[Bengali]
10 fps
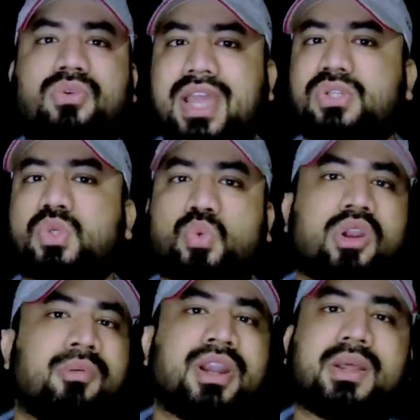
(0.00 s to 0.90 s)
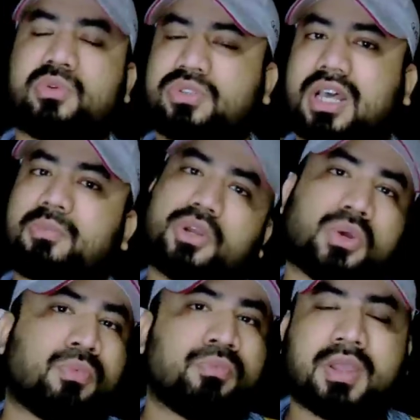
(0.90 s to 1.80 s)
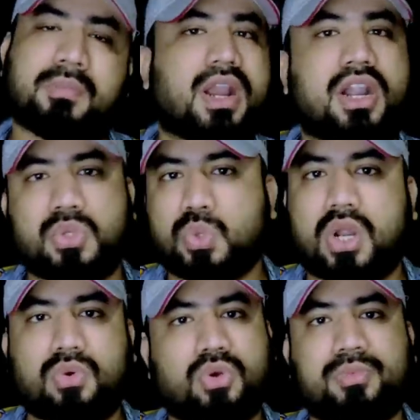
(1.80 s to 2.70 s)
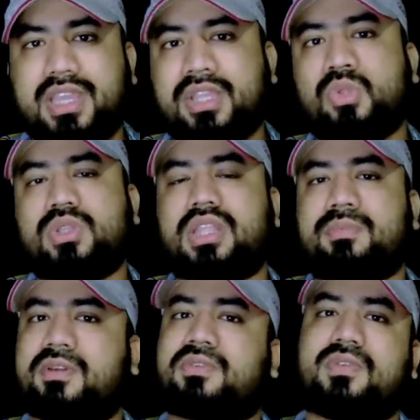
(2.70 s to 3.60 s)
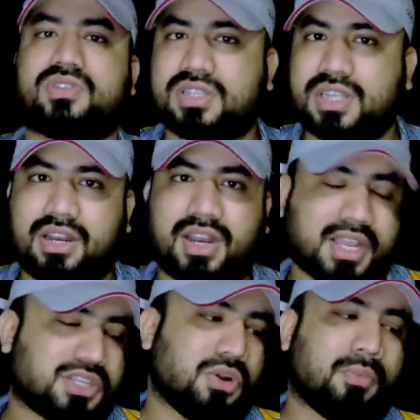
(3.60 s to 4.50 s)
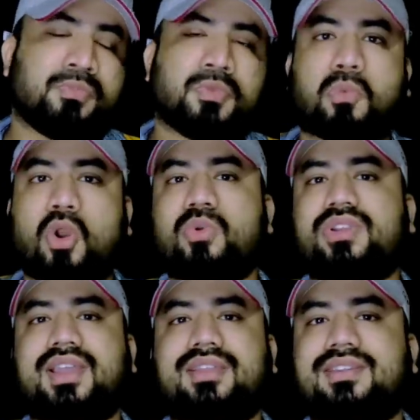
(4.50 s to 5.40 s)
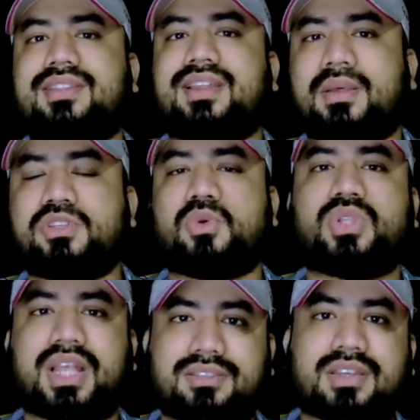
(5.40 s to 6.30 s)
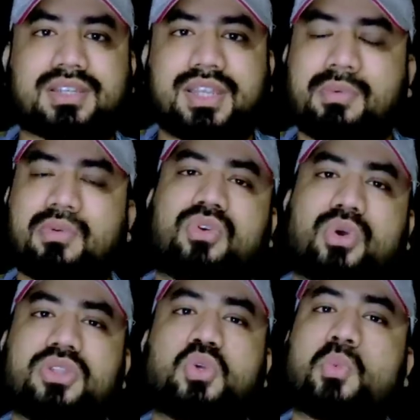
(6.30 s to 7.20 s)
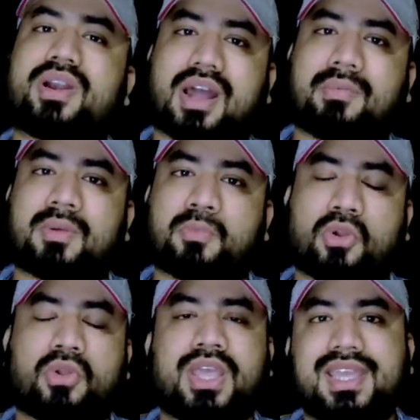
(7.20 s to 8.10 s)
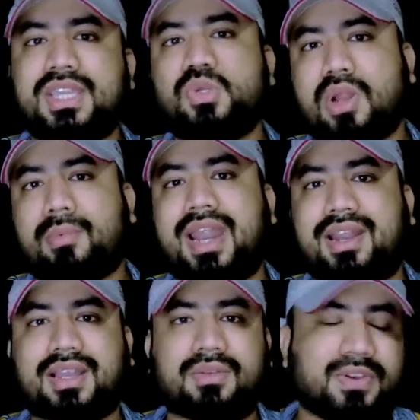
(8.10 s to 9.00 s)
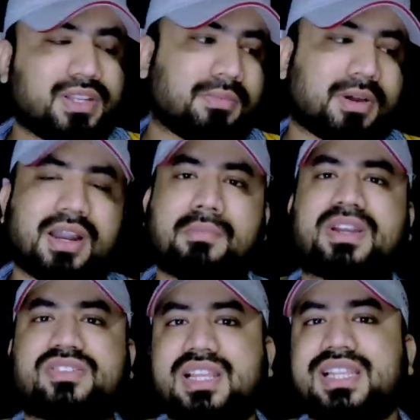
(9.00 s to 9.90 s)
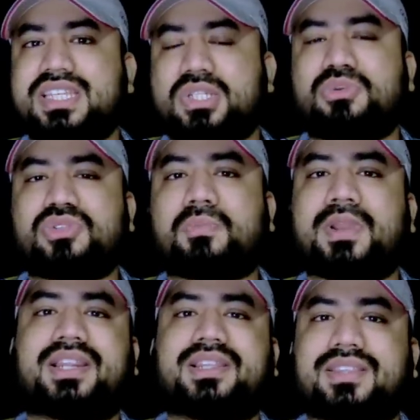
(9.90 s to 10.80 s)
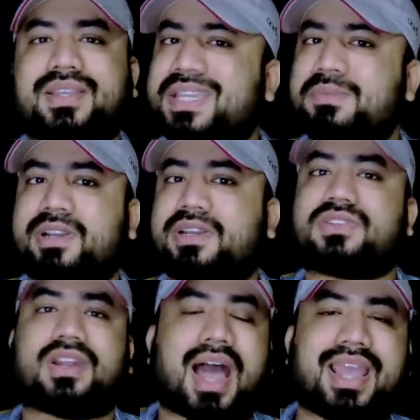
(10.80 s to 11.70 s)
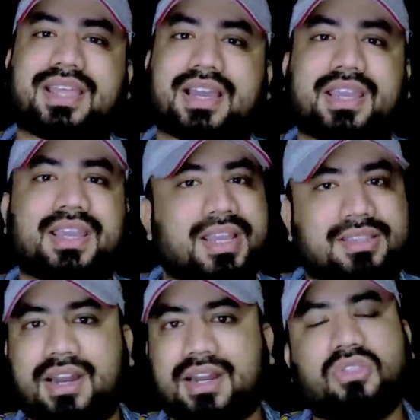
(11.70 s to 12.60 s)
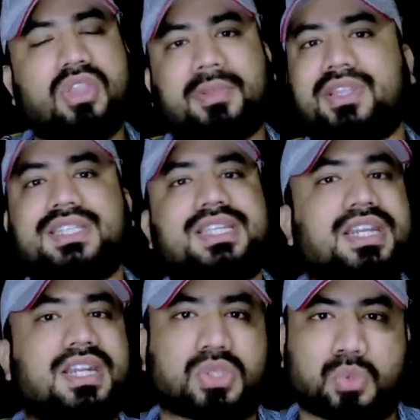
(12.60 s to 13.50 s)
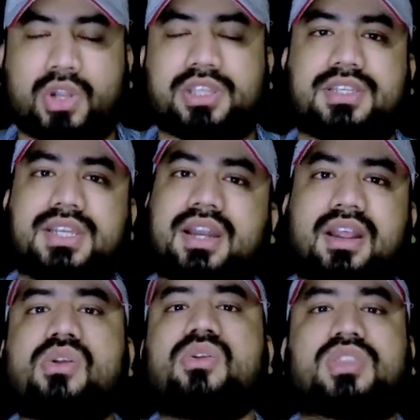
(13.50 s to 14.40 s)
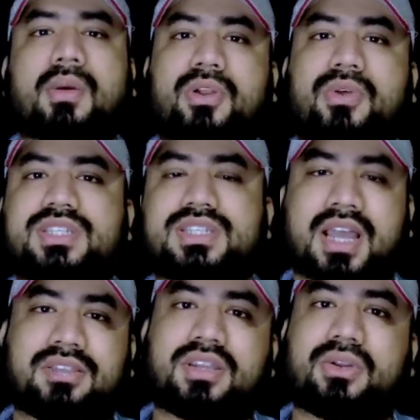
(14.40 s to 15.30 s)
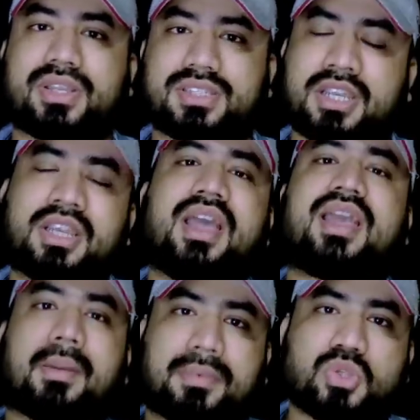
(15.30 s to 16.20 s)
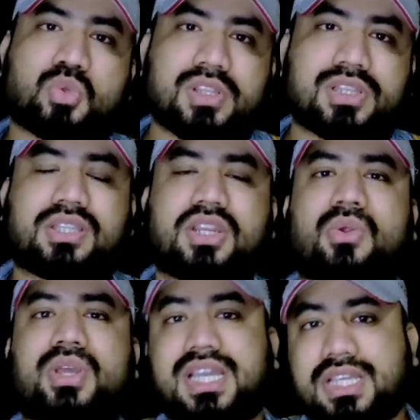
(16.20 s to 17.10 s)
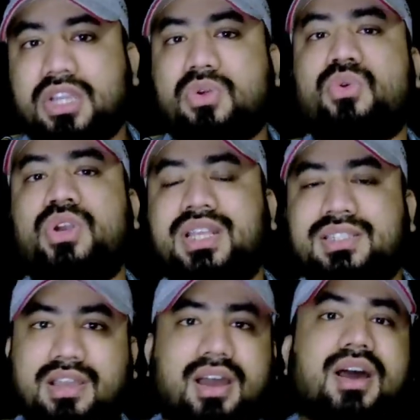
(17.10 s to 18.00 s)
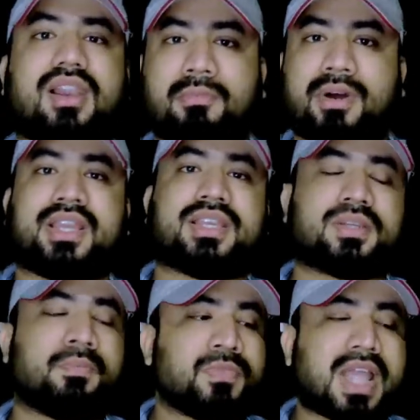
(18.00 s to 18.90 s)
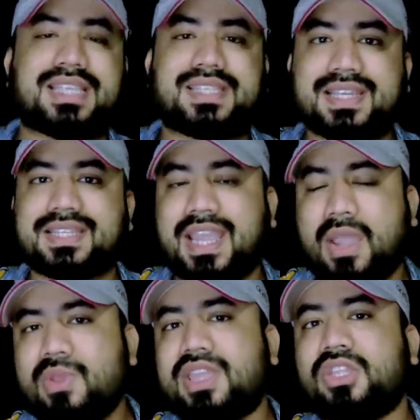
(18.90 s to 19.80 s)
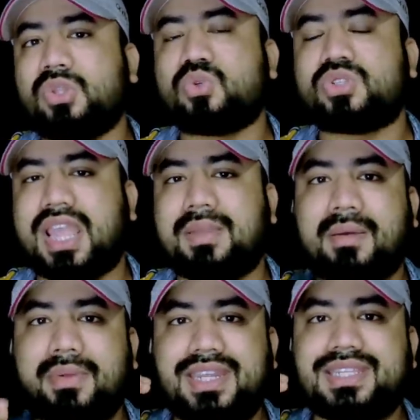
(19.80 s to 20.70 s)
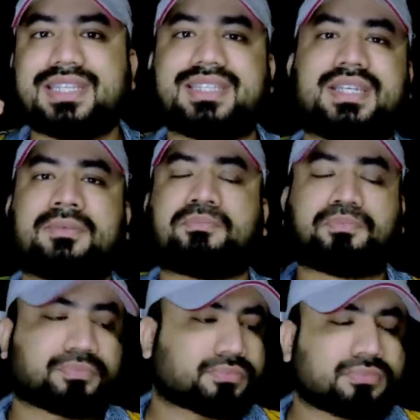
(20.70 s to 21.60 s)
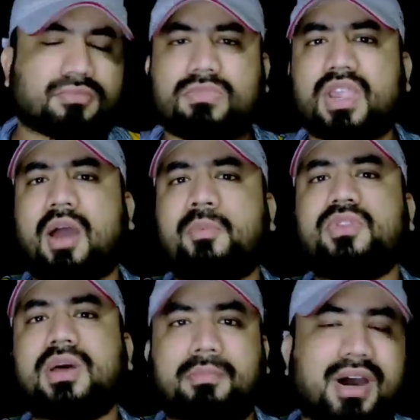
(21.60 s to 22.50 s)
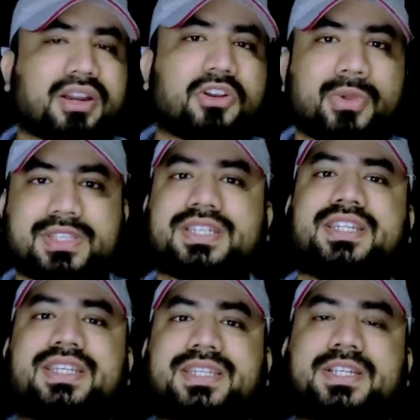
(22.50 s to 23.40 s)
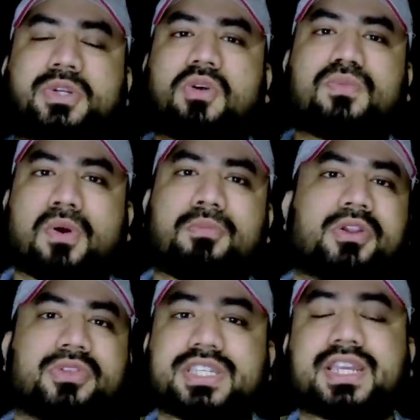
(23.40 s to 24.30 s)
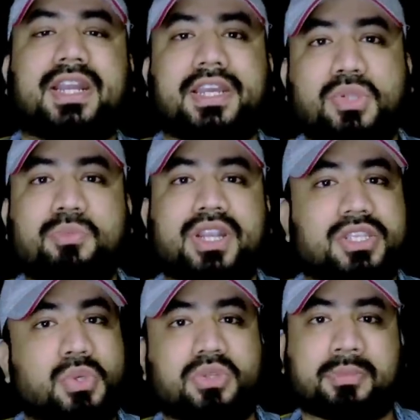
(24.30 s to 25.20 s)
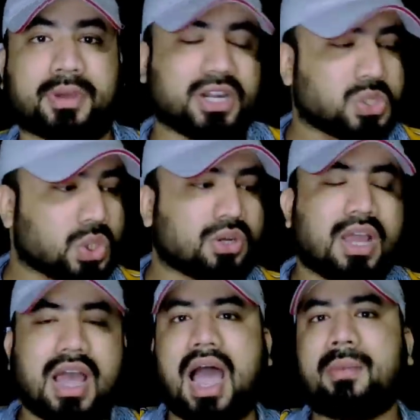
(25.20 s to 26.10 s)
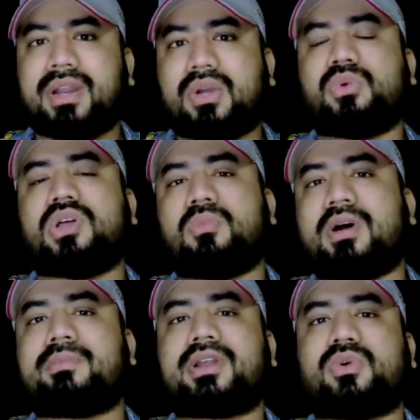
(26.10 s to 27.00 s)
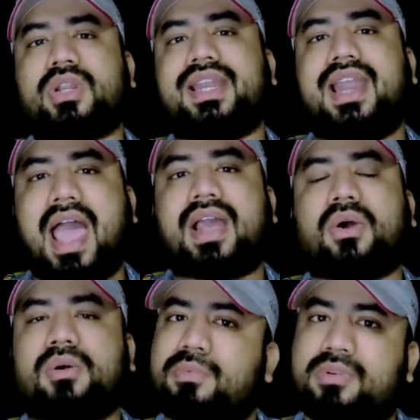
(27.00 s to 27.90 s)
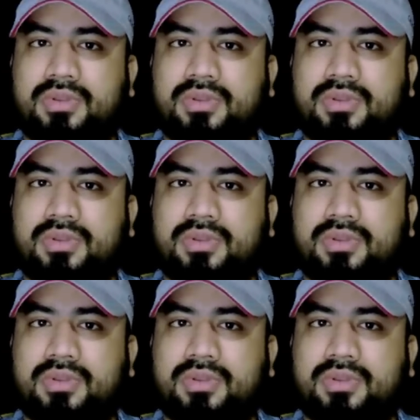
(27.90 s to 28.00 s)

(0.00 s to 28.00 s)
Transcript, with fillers: আউট একশো কুড়ি মিনিট এবং তারপরেও পেনাল্টি শ্যুট আউট অবধি কিন্তু তাদের পারফরমেন্সটা জারি রেখেছিল পরবর্তী ক্ষেত্রে দেখলাম যে উদান্তা সিং এবং রোহিত কুমার নামার পর কিছুটা আমরা অ্যাটাকে ফিরতে পারলাম বাট স্টিল যে সমস্ত প্লেয়ারদের থেকে এক্সপেকটেশন হাই থাকে তারা কিন্তু আমাদের আজকে নিরাশ করেছে যেখানে অনুরোধ থাপা রয়েছে ছাংতে রয়েছে ক্যাপ্টেন ক্যাপ্টেন সুনীল ছেত্রী রয়েছে আশিক কুরুনিয়ান সাহাল মহেশ আজকে কেউই কিন্তু সেইভাবে নিজের যে আপ টু দ্য মার্ক রয়েছে নিজের যে টপ ফর্মটা রয়েছে সেখানে কিন্তু বিরাজ করতে পারেনি সো আমরা কোথাও বারবার করে ল্যাক অফ